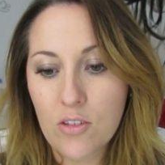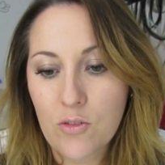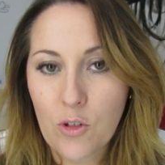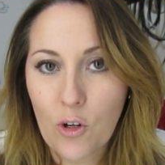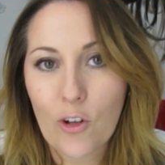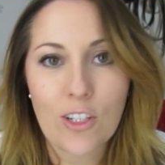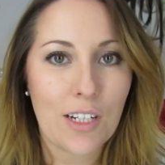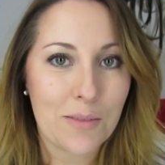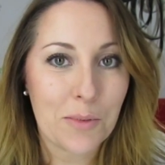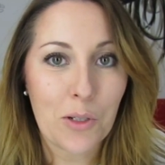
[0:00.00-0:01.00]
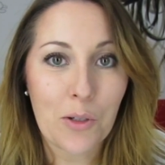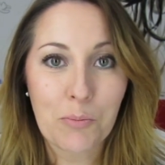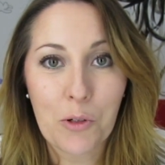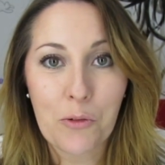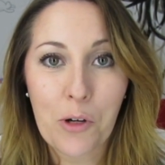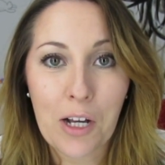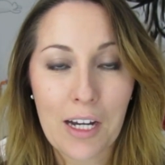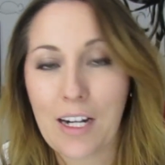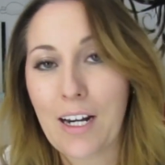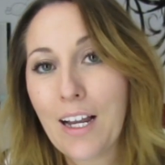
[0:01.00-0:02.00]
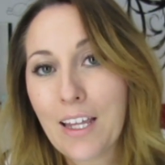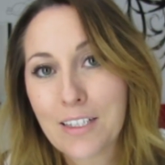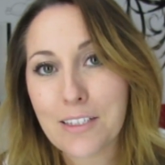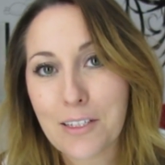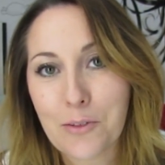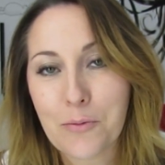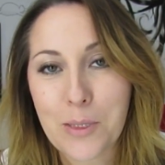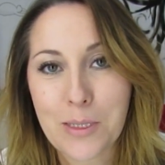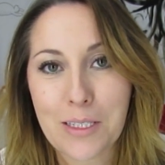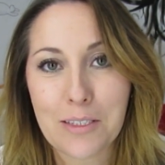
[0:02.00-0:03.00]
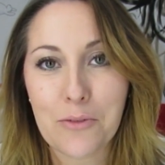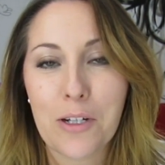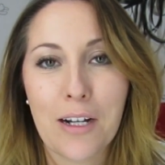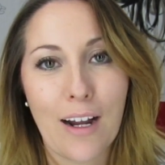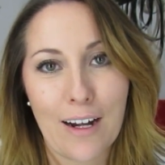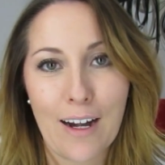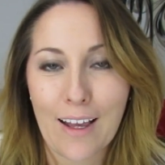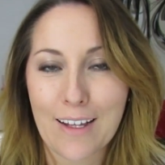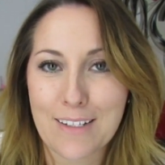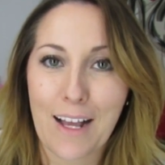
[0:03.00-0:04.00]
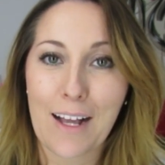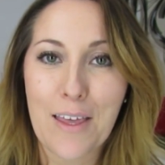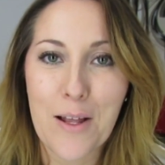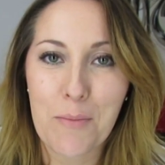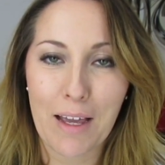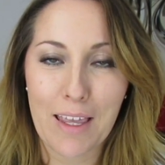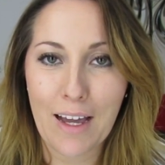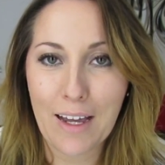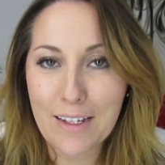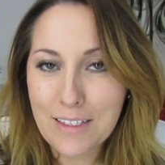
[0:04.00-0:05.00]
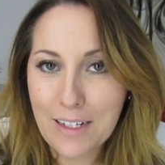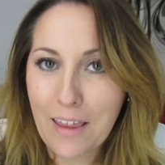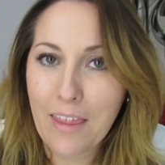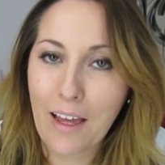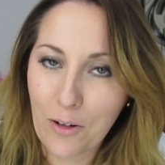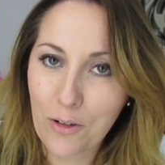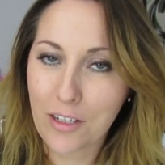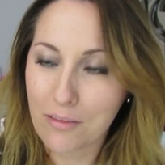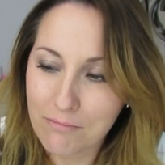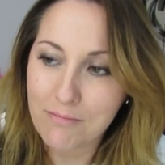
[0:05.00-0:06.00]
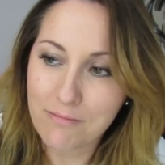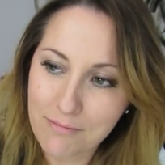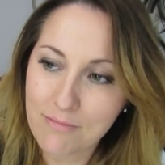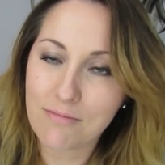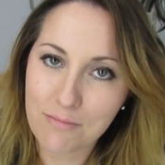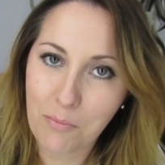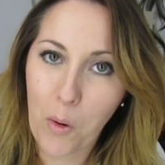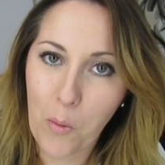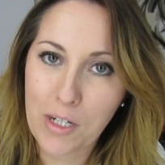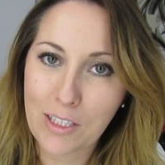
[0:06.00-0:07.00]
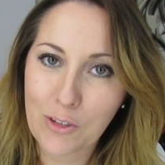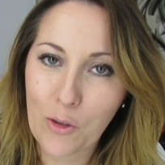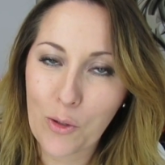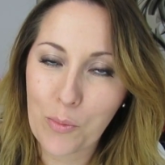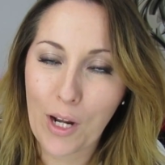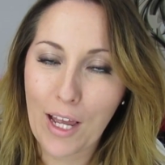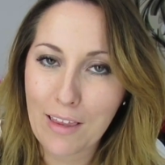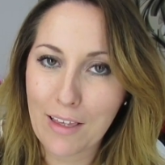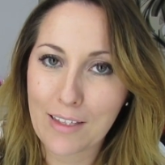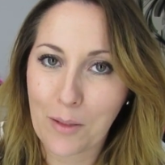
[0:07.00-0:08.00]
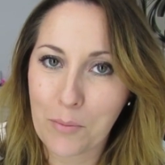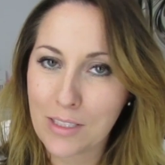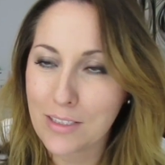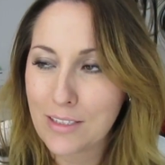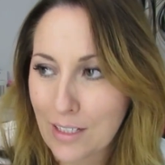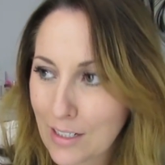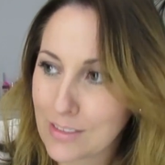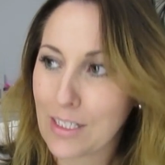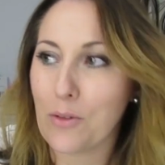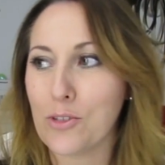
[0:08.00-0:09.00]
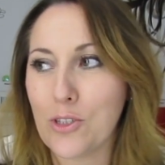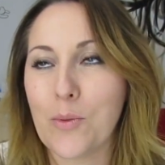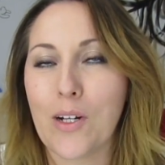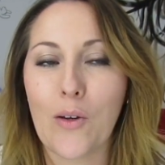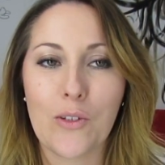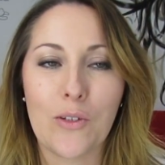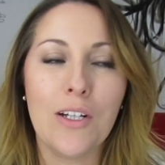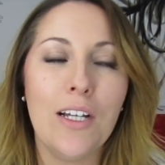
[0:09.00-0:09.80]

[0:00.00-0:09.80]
yo creo que sería mejor que por Fuencarral y que se convirtiese Fuencarral la, la calle del maquillaje, sería ideal, oye. Moverte todo por ahí directamente sin tener que estar de un sitio para otro.